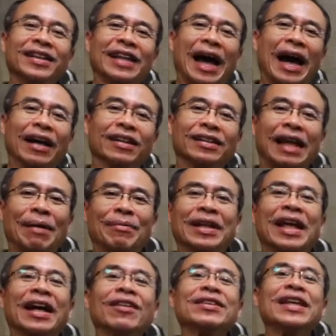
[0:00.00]
ทางต่างประ
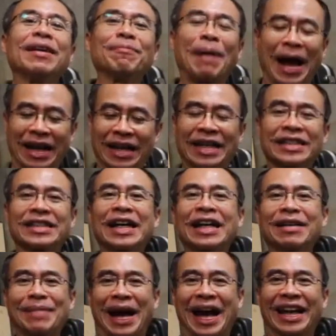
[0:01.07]
เทศเขายิงผ่านเลเซอ
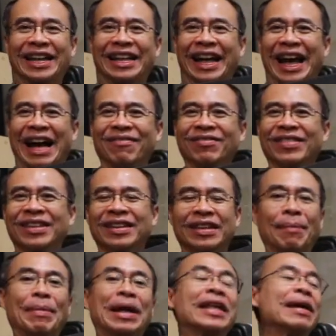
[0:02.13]
ร์มานะครับ
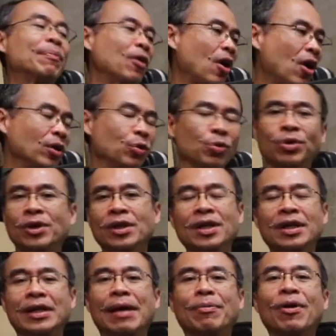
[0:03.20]
แต่มันเรียบร้อยดู
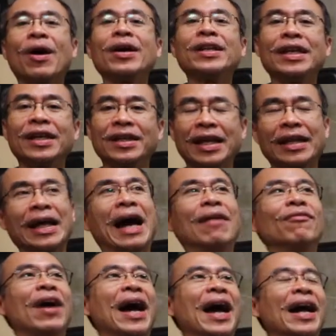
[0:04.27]
เรียบร้อยดี แต่ถา
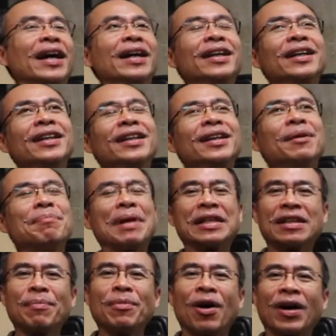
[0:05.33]
มว่ามัน
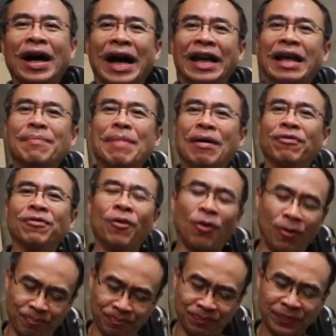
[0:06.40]
จะเหมาะกับอะไรแบบโฟ
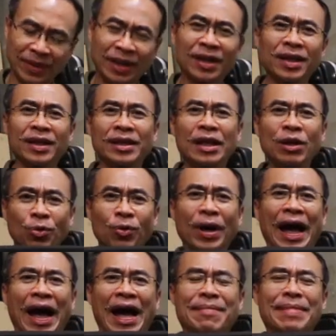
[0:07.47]
มที่ลุง
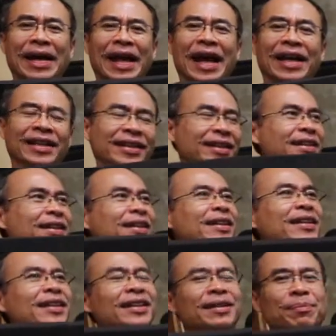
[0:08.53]
ขายมานะ
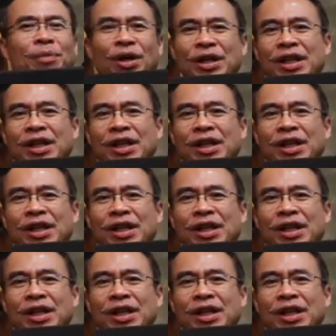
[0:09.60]
มอ